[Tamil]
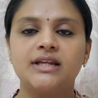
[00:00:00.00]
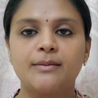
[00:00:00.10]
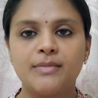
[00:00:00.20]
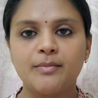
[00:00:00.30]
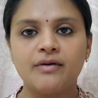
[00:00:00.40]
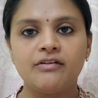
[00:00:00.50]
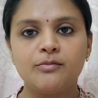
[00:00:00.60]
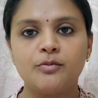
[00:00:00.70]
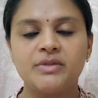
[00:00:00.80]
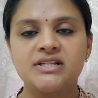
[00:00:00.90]
நம்ம பவல்
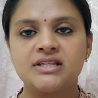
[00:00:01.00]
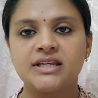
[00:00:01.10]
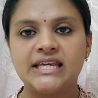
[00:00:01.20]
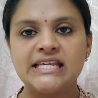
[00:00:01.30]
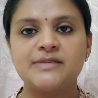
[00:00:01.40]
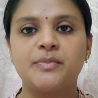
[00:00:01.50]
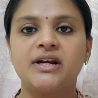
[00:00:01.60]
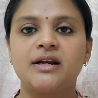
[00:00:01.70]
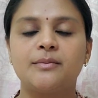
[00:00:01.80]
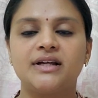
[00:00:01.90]
மூமெண்ட்ஸை ஈஸ்
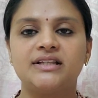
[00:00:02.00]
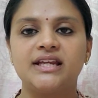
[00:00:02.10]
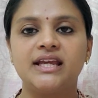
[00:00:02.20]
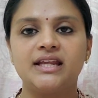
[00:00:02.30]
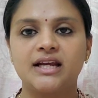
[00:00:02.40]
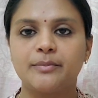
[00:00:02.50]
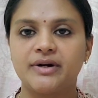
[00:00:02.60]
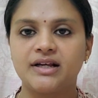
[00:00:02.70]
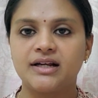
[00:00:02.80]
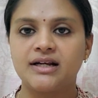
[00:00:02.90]
பண்ணுற மாதிரி இருக்க
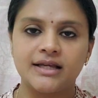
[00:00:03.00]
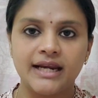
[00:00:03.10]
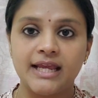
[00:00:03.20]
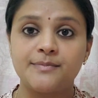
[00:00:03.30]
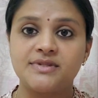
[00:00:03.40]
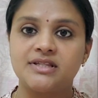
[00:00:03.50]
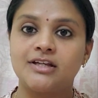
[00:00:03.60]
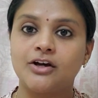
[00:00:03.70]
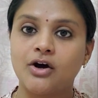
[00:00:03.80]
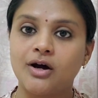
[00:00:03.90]
பழங்கள் கிரேப்ஸு
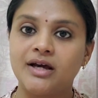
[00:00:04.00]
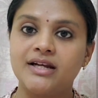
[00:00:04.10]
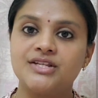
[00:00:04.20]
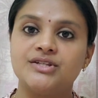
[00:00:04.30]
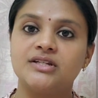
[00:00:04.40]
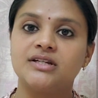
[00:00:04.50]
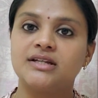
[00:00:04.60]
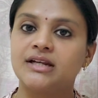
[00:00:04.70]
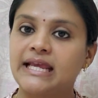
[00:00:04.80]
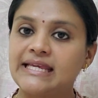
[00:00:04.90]
ஆரஞ்சு
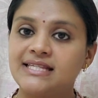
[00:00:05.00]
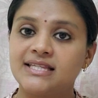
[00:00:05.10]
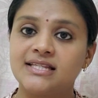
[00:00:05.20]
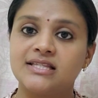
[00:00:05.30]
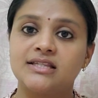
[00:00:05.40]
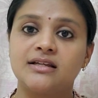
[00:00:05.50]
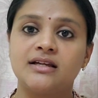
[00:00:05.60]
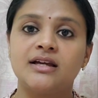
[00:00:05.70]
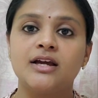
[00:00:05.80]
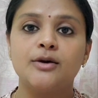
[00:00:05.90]
ரைஸ் மெடிசின்ஸு
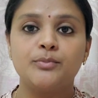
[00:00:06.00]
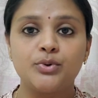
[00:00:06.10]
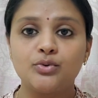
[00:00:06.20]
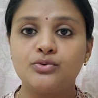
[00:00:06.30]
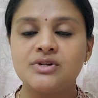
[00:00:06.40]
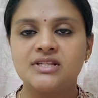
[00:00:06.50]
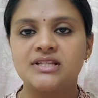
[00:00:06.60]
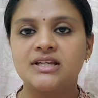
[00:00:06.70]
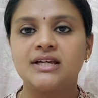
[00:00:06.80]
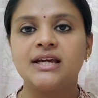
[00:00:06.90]

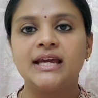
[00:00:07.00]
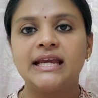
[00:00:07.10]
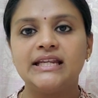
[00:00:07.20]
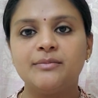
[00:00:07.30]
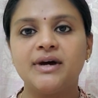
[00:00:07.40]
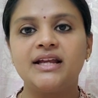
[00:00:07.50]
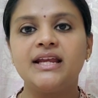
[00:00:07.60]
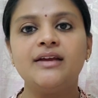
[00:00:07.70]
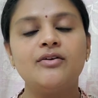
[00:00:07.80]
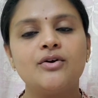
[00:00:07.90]
ப்ரூன்ஸு இந்த மாதிரி
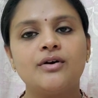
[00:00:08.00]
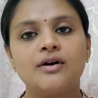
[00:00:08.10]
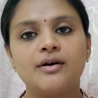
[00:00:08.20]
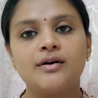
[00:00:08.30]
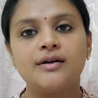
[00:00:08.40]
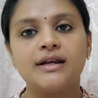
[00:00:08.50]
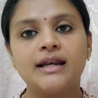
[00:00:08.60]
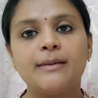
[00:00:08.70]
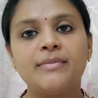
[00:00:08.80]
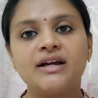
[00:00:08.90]

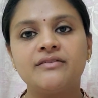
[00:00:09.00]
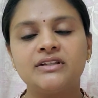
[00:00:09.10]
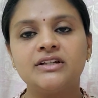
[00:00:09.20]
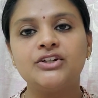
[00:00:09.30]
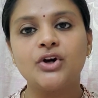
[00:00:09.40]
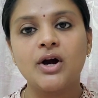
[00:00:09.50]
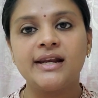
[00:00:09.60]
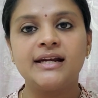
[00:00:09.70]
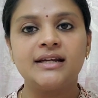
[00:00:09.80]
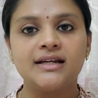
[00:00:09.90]
நமக்கு வந்து
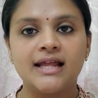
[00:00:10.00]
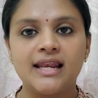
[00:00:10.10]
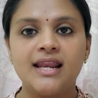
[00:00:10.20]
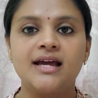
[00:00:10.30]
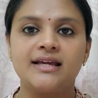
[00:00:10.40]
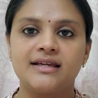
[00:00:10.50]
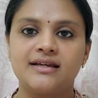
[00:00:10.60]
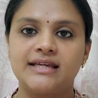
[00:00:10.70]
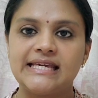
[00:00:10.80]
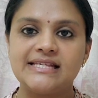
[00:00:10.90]
டாய்லெட் நல்லா
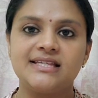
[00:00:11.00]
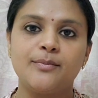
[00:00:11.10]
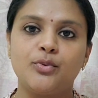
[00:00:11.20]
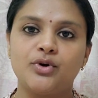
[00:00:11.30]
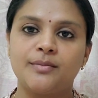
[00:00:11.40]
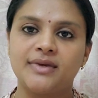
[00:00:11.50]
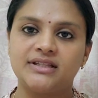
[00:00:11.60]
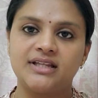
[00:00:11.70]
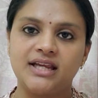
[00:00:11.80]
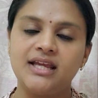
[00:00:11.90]
ஈஸியாக போகிற
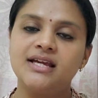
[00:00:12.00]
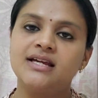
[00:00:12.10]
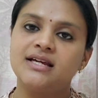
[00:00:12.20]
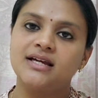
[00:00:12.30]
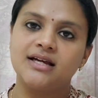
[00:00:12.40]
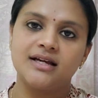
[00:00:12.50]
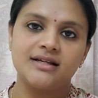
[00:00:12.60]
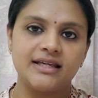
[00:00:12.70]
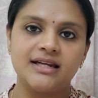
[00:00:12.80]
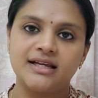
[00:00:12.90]
மாதிரி
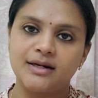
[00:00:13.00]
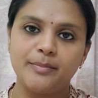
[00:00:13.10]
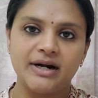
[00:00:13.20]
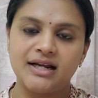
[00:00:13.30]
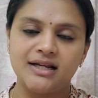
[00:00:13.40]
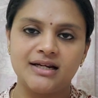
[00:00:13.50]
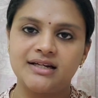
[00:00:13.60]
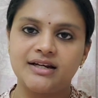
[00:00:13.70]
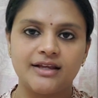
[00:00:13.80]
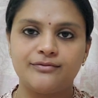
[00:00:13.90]
இருக்கிற பழங்கள்
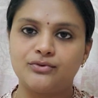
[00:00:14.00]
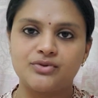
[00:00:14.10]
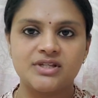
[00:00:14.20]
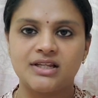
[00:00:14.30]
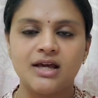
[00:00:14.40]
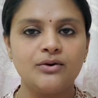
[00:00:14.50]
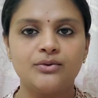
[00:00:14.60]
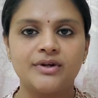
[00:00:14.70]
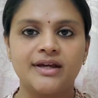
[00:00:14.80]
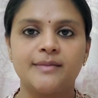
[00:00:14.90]
ட்ரை ஃப்ரூட்ஸ் எல்லாம்
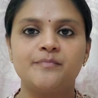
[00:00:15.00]
கொடுங்க